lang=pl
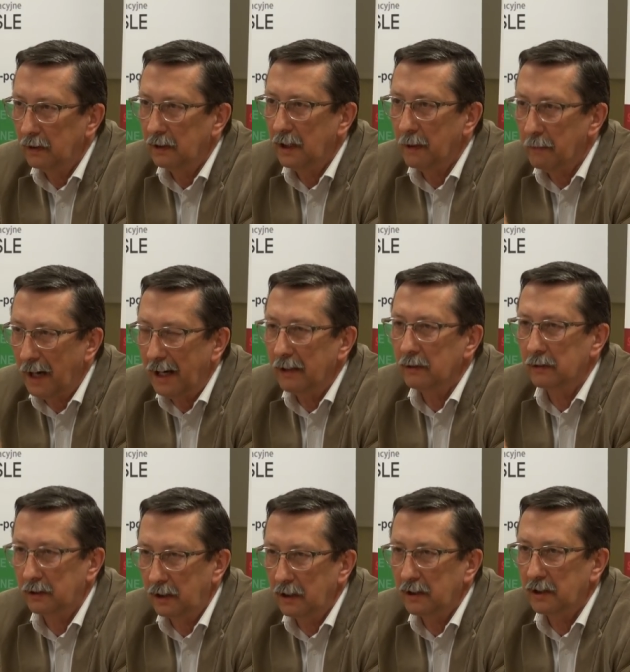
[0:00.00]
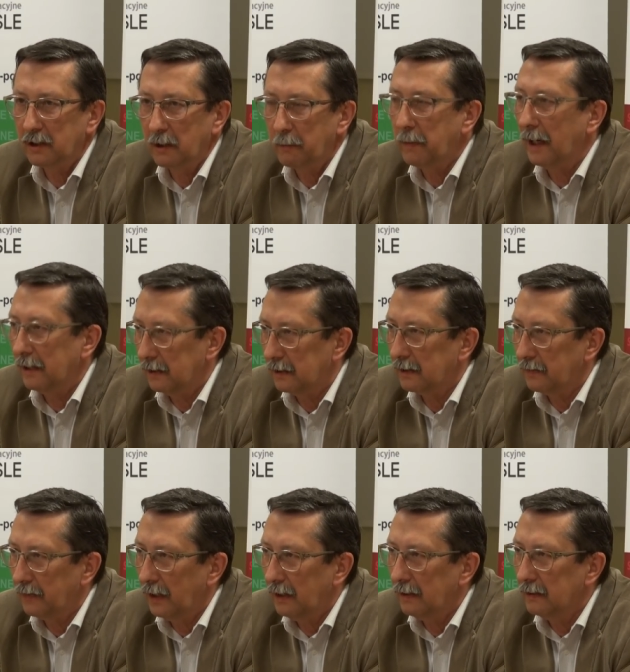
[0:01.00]
nie mając jeszcze
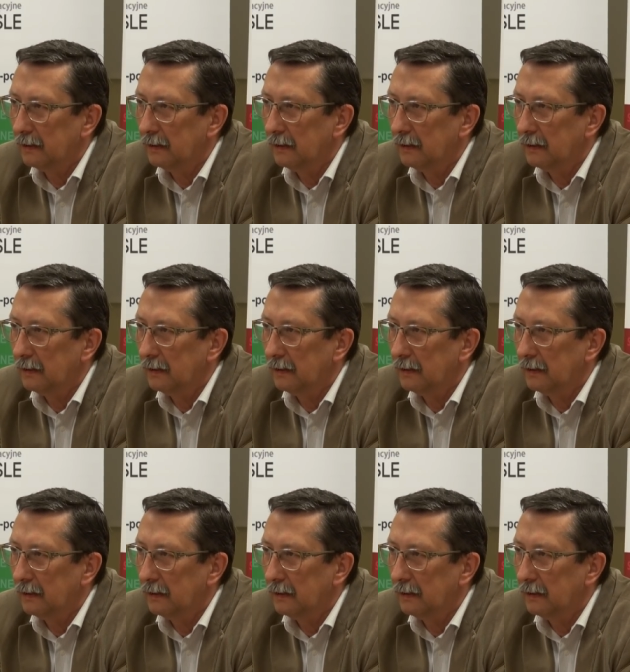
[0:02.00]
państwa,